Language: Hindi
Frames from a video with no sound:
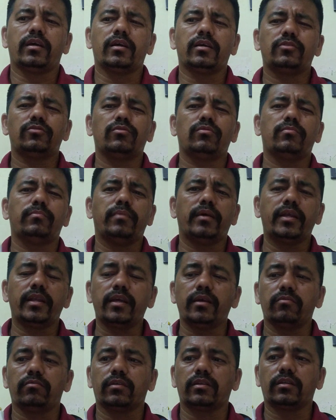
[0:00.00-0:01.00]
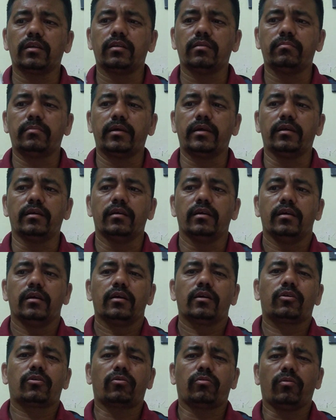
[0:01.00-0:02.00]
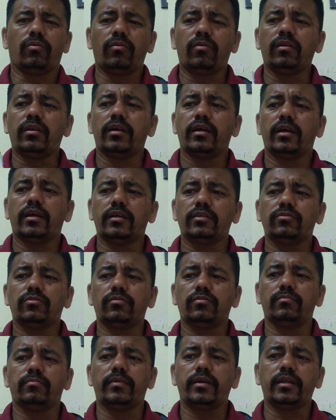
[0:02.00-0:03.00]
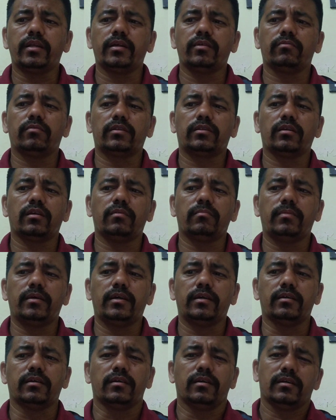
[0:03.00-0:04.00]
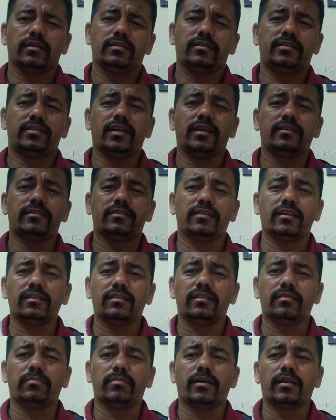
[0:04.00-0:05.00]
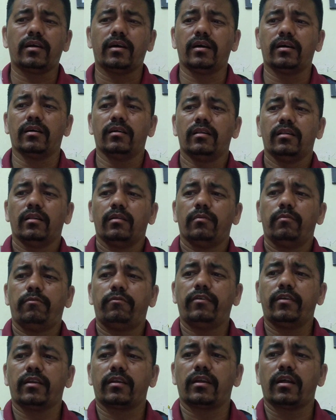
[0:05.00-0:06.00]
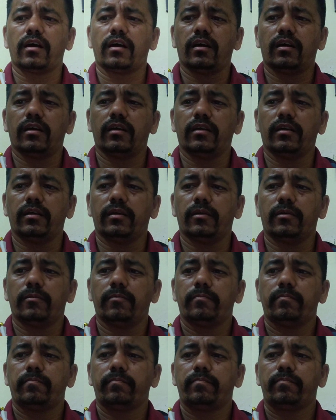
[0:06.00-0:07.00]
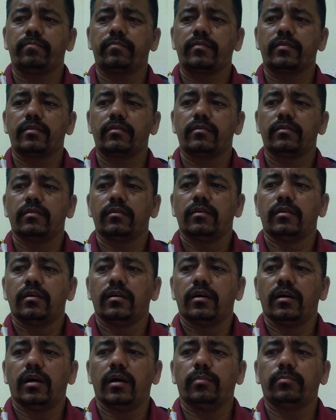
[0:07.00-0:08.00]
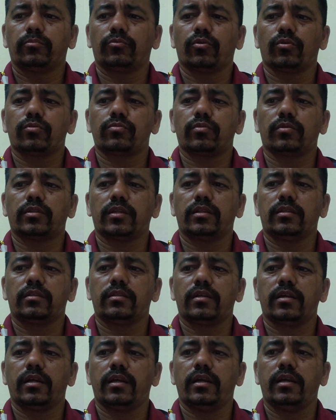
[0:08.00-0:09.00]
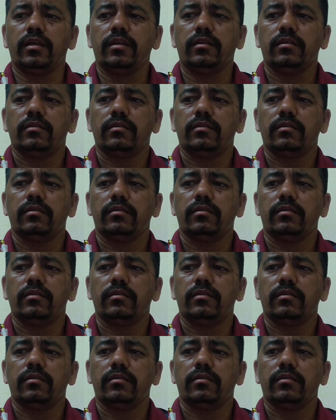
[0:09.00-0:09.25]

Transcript: है जो मेरे वतन में कौन है जो मेरे वतन में जयचंद बना फिर रहा है हम तो स्वतंत्र हैं